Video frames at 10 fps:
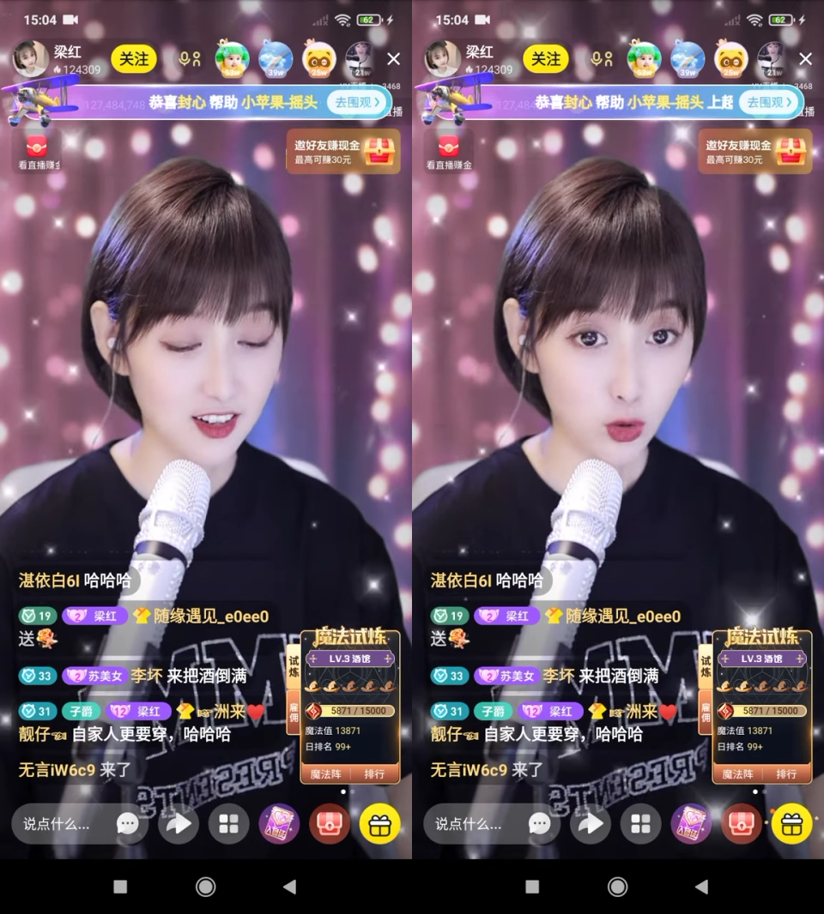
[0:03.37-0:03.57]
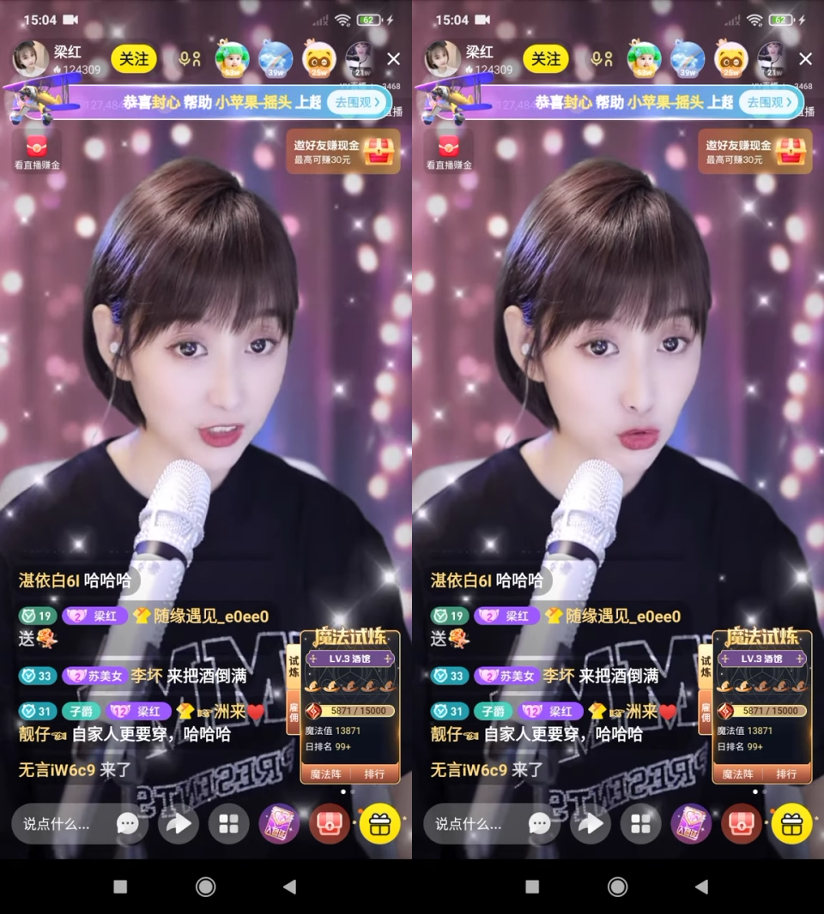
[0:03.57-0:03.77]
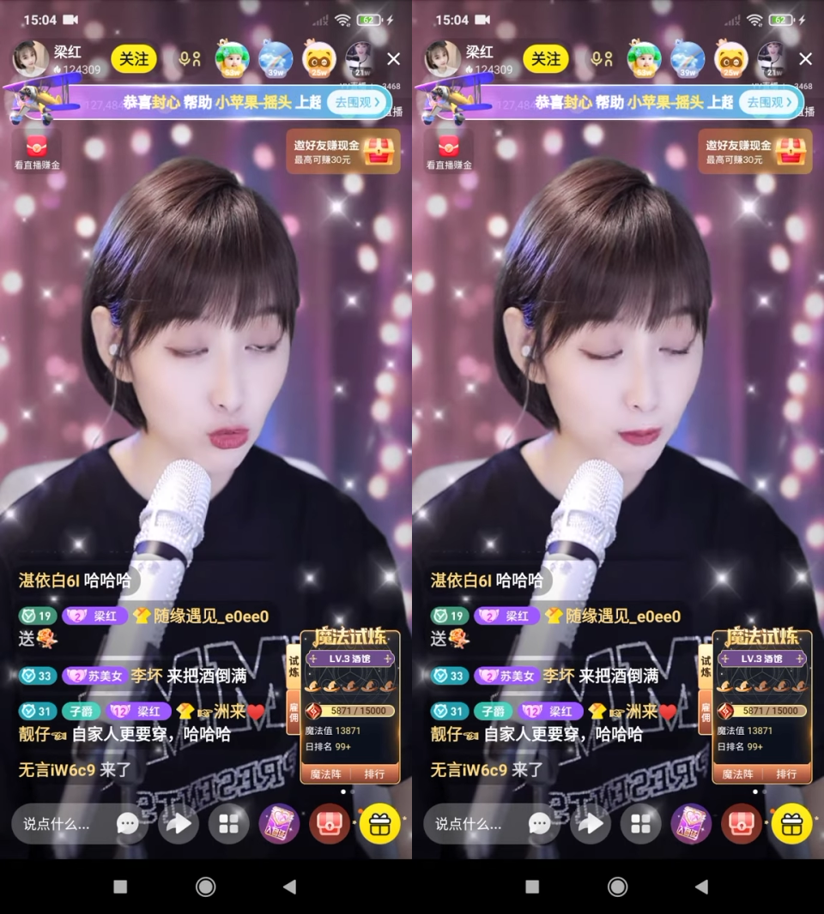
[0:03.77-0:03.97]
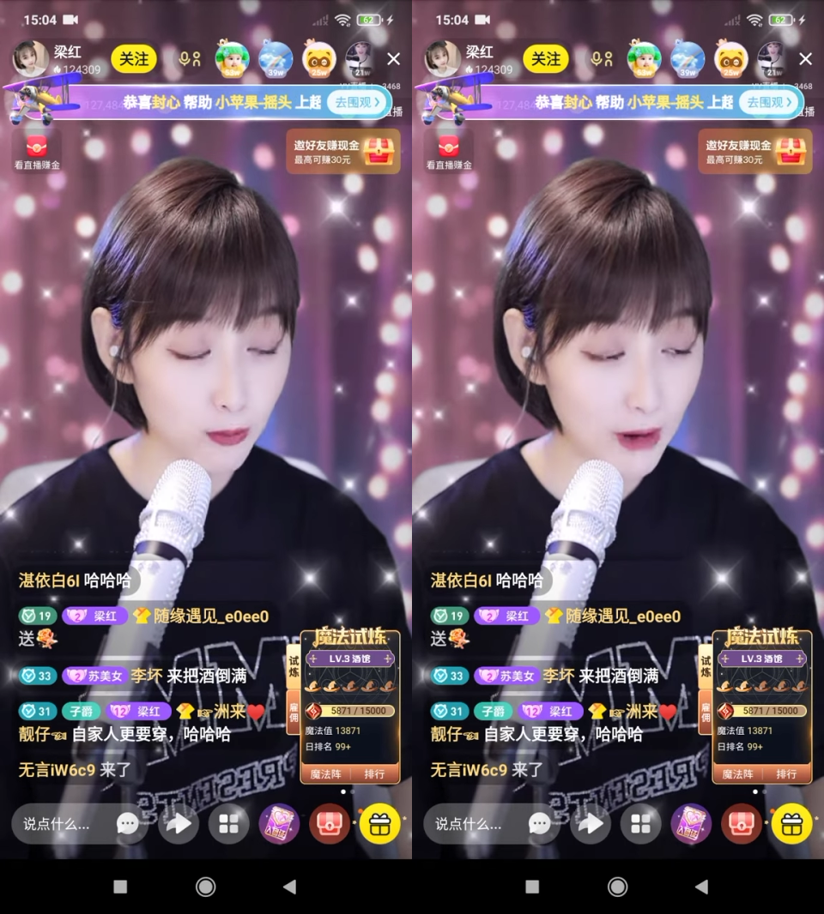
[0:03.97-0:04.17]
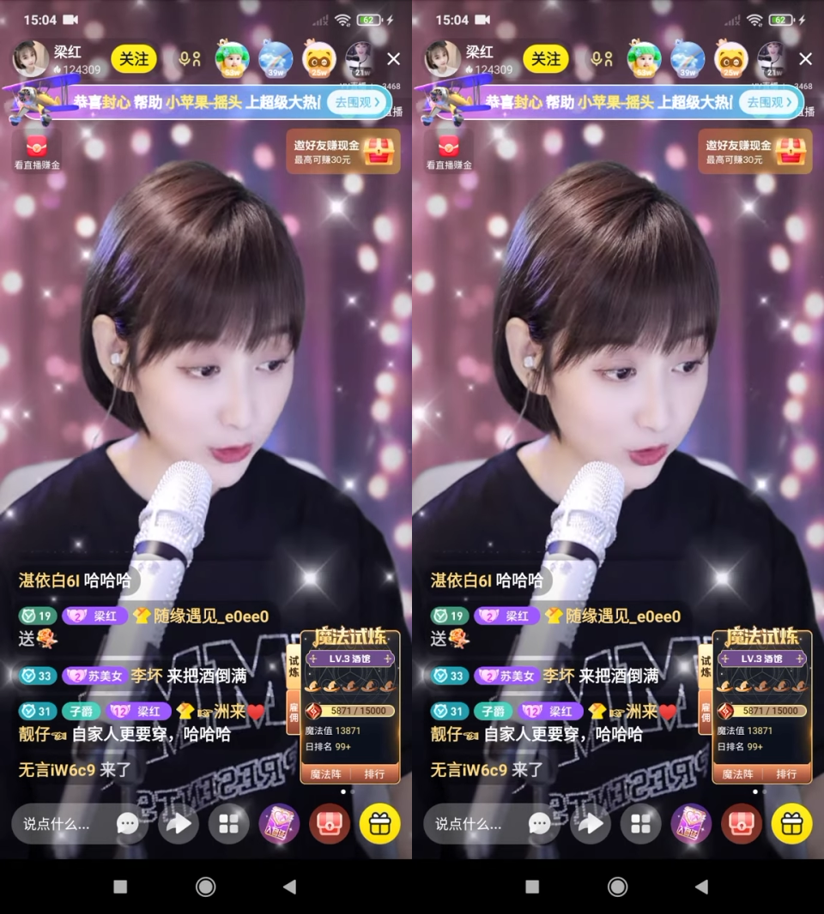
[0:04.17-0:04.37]
我从年
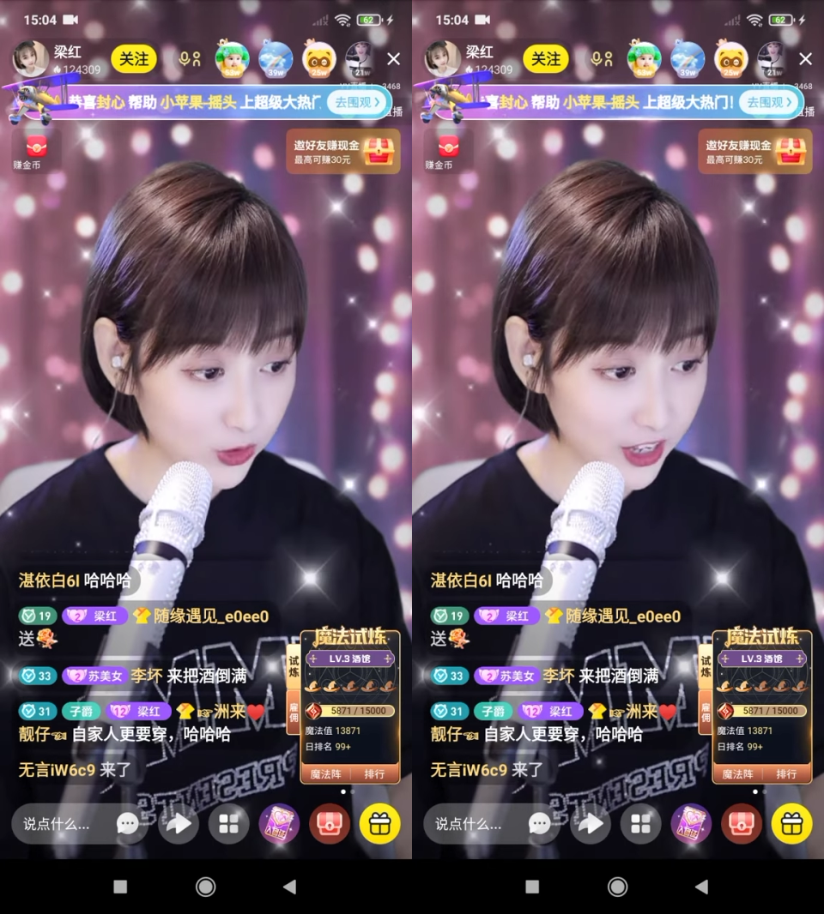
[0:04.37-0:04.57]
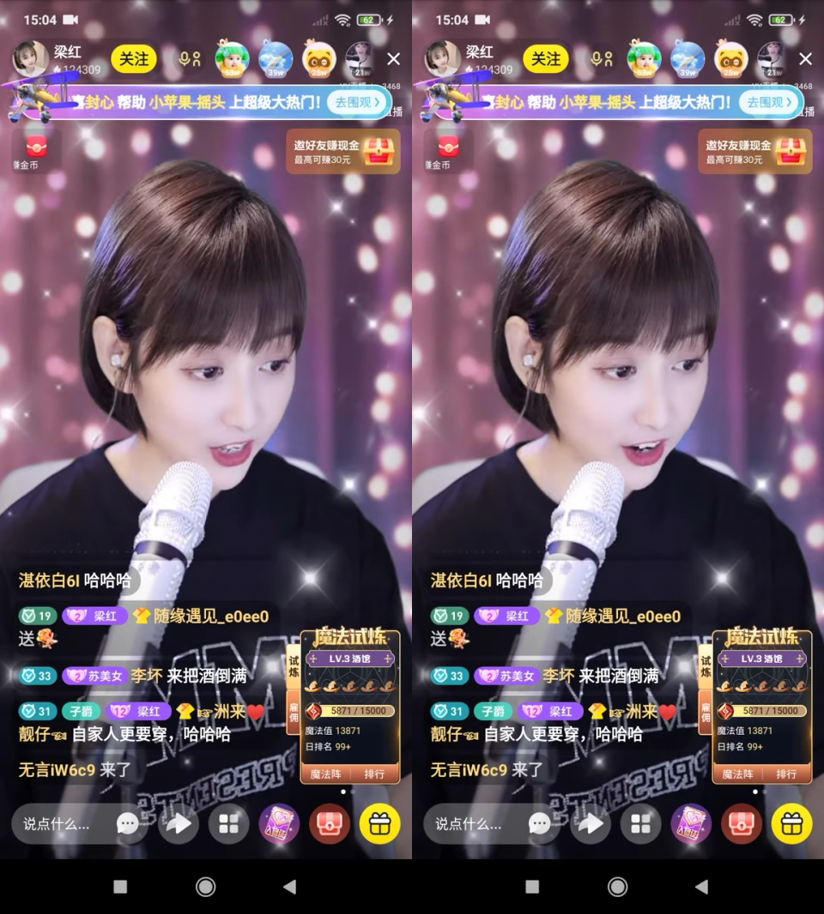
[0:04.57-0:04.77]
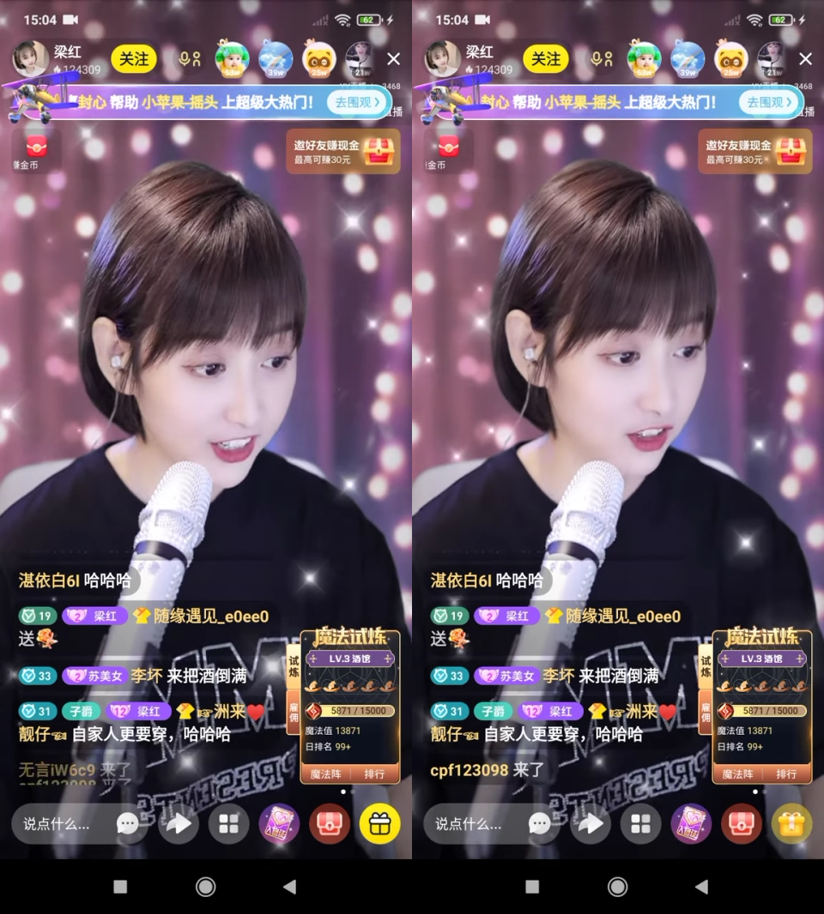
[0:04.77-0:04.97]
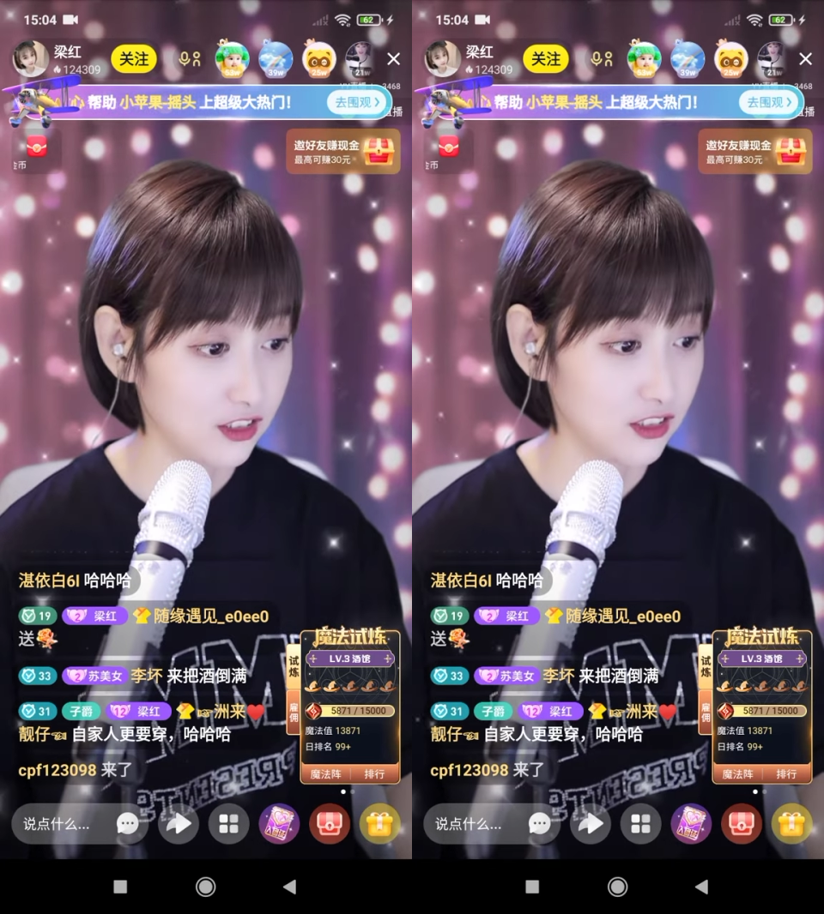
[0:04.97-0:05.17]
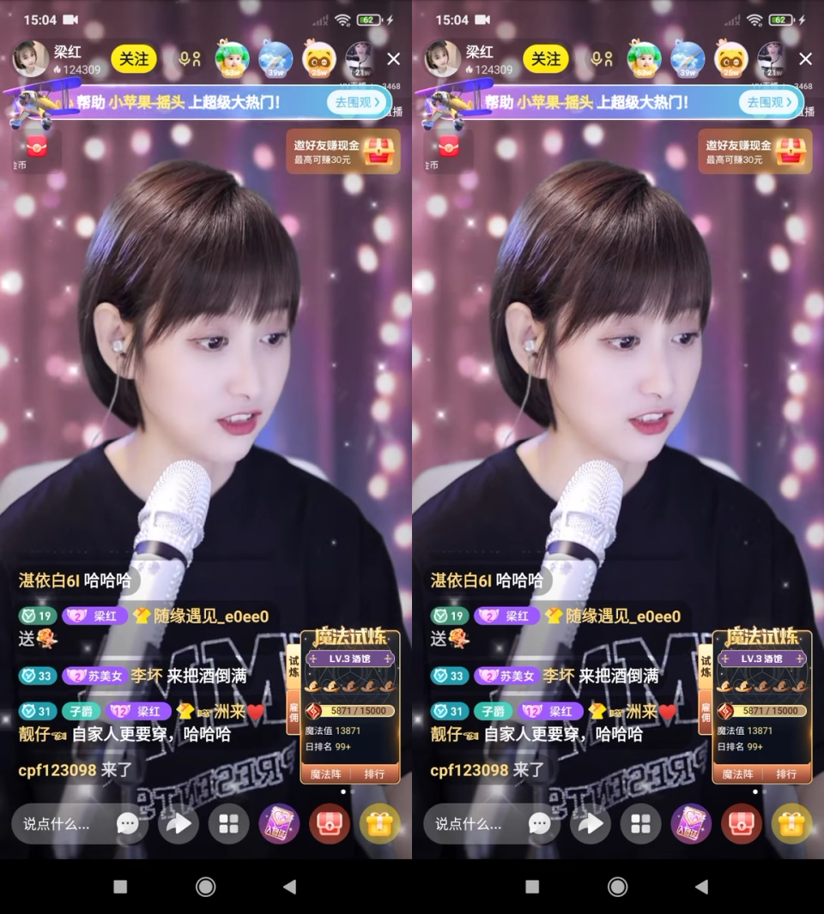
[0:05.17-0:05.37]
初骂到你年根底下，